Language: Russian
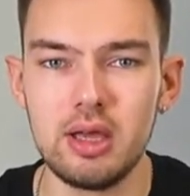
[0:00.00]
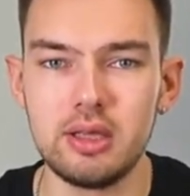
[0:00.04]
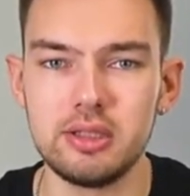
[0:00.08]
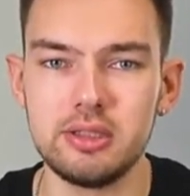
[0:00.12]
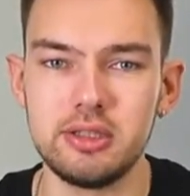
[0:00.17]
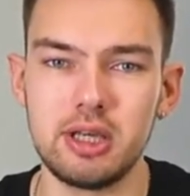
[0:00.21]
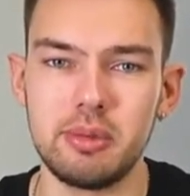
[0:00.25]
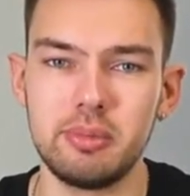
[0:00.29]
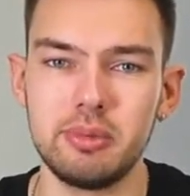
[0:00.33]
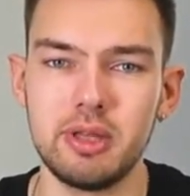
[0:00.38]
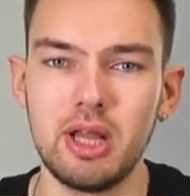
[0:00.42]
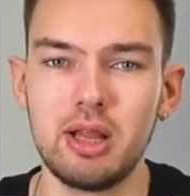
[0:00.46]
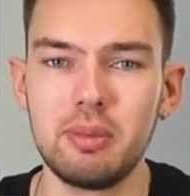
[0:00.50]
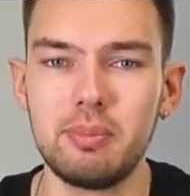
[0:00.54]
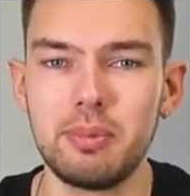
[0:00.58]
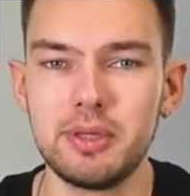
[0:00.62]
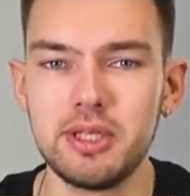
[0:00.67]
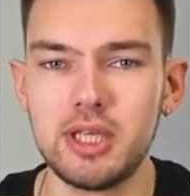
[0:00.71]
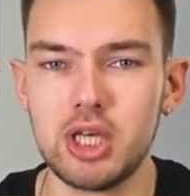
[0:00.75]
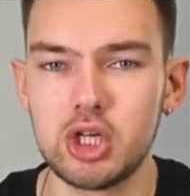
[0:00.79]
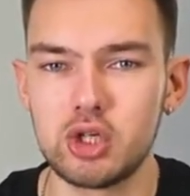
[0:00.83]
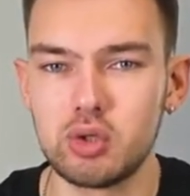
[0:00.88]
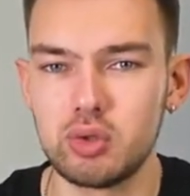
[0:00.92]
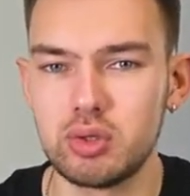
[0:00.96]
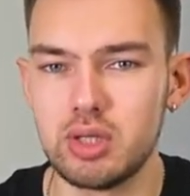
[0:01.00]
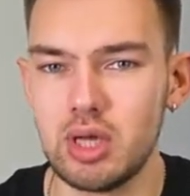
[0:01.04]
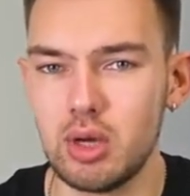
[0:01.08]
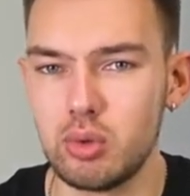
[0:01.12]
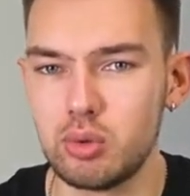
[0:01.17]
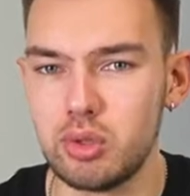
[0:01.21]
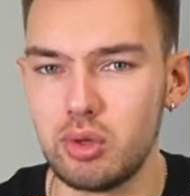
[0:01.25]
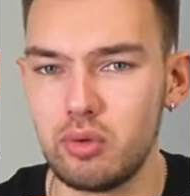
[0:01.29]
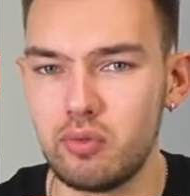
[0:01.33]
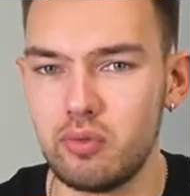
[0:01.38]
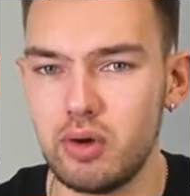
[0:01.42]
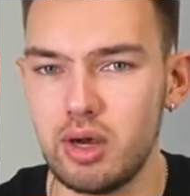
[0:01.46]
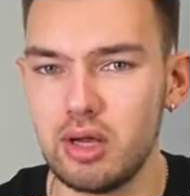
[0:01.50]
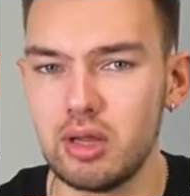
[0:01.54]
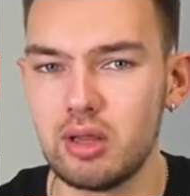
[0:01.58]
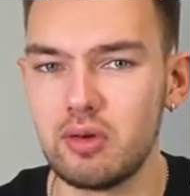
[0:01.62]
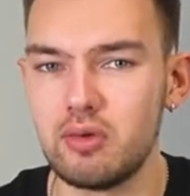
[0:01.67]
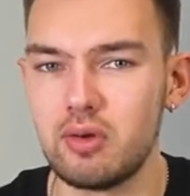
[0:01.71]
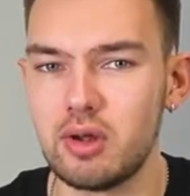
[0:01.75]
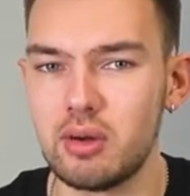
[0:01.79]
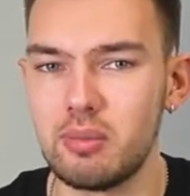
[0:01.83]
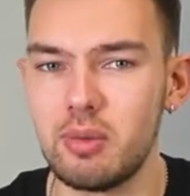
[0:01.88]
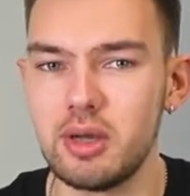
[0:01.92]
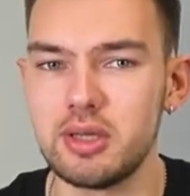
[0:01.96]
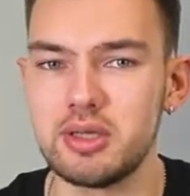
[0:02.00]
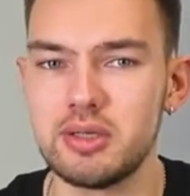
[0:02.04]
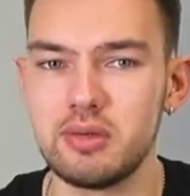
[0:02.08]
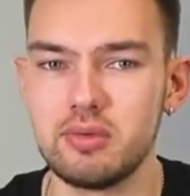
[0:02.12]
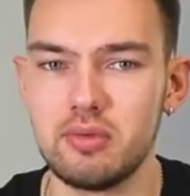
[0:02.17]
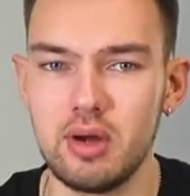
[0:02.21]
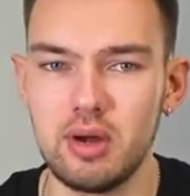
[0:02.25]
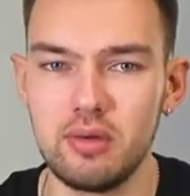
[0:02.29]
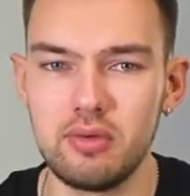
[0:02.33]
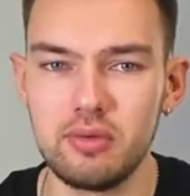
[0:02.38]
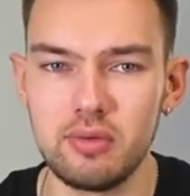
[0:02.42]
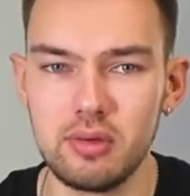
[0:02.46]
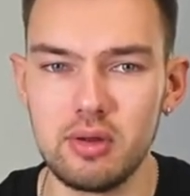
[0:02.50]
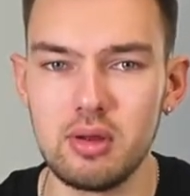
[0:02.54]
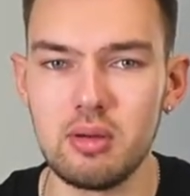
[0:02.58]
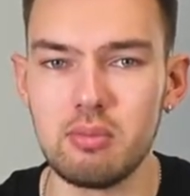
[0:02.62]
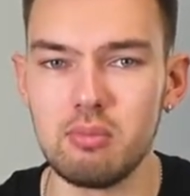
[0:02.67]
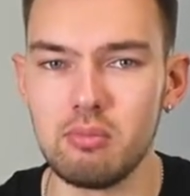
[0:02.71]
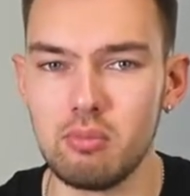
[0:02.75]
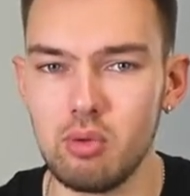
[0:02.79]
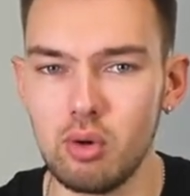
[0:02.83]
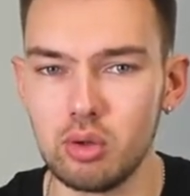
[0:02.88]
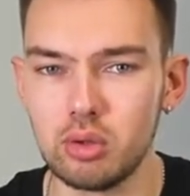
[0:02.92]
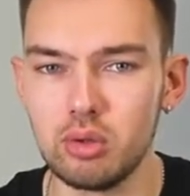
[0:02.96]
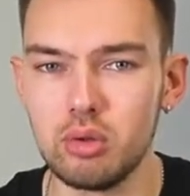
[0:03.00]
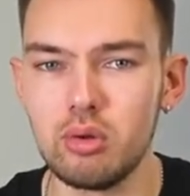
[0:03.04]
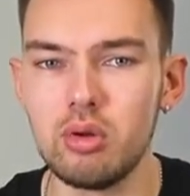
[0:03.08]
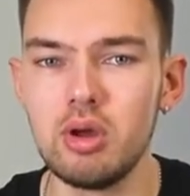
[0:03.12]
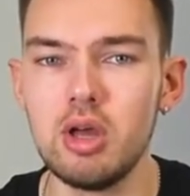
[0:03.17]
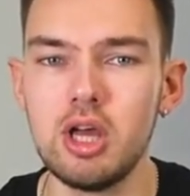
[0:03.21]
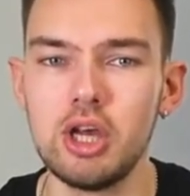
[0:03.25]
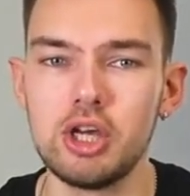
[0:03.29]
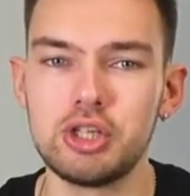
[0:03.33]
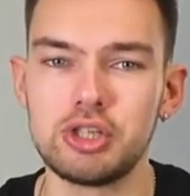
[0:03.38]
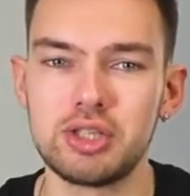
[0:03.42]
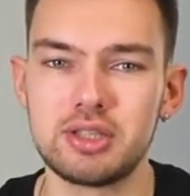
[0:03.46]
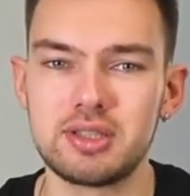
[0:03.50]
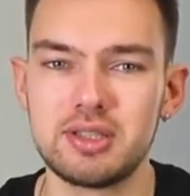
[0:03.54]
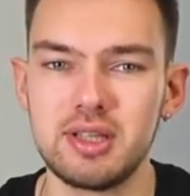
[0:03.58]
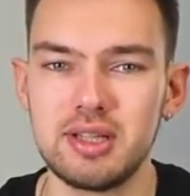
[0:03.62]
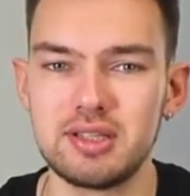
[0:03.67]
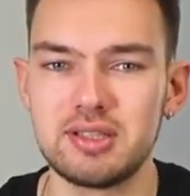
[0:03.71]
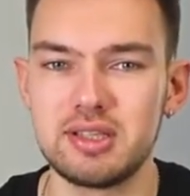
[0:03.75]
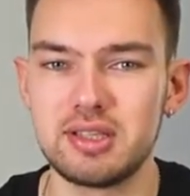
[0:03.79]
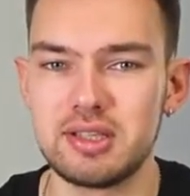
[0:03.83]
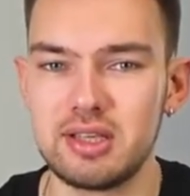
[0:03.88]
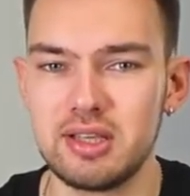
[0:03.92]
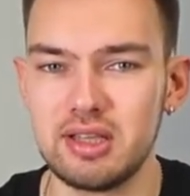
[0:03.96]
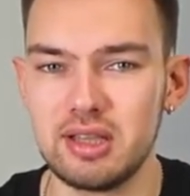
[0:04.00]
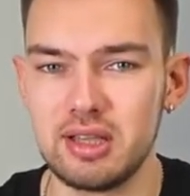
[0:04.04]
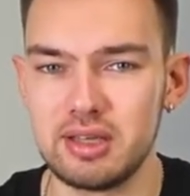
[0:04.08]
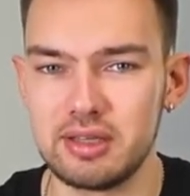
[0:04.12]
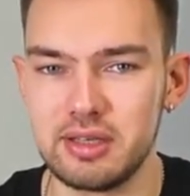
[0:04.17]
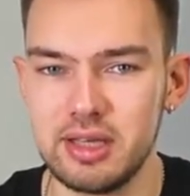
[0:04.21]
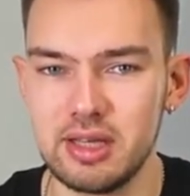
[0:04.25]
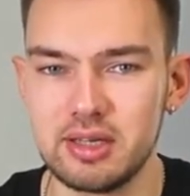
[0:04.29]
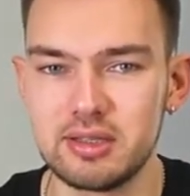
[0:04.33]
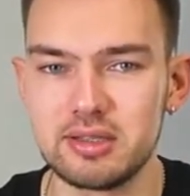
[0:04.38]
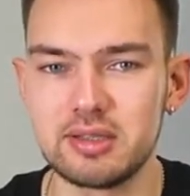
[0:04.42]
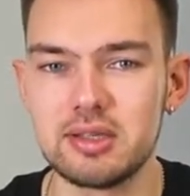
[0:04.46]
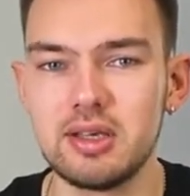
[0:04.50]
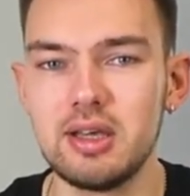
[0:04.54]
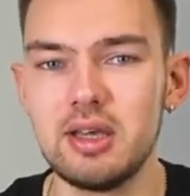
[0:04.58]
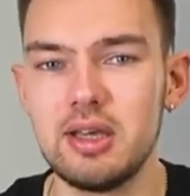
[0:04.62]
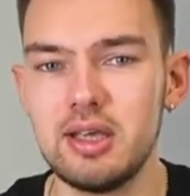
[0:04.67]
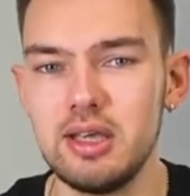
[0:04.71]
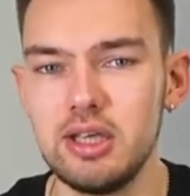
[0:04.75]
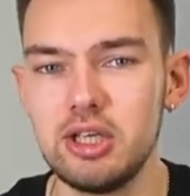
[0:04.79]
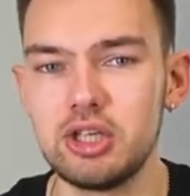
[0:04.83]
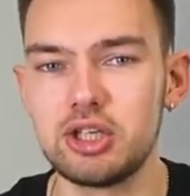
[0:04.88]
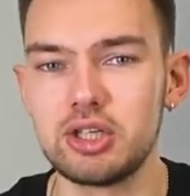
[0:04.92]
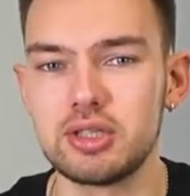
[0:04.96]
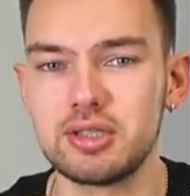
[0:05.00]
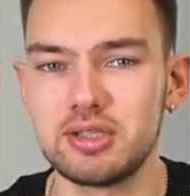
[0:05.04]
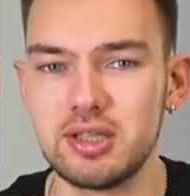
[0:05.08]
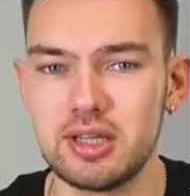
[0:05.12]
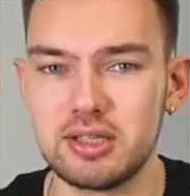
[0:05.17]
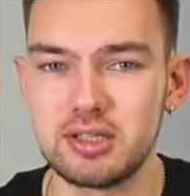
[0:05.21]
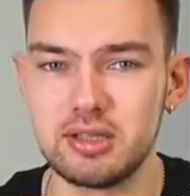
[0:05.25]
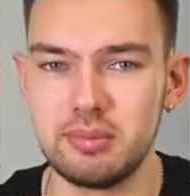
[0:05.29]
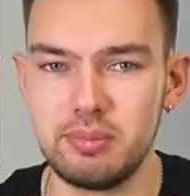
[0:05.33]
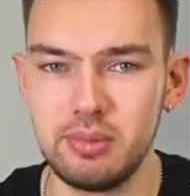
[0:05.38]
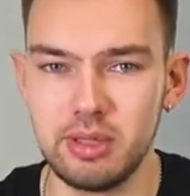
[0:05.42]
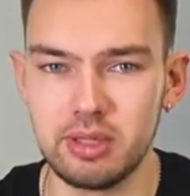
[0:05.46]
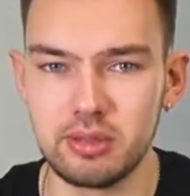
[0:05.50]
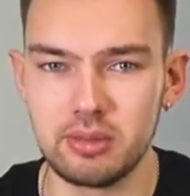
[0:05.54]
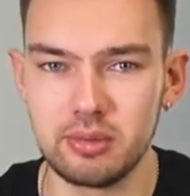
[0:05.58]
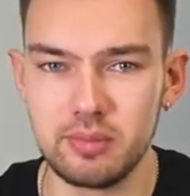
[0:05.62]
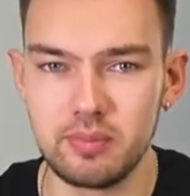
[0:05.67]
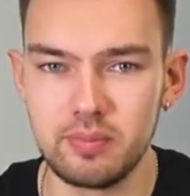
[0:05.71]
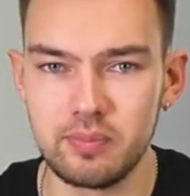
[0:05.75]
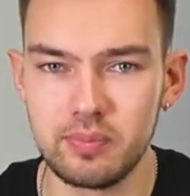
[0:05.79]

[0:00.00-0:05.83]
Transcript: Терминал поддерживает аудиофайлы в формате WAV моно, 16 кГц и 16 бит.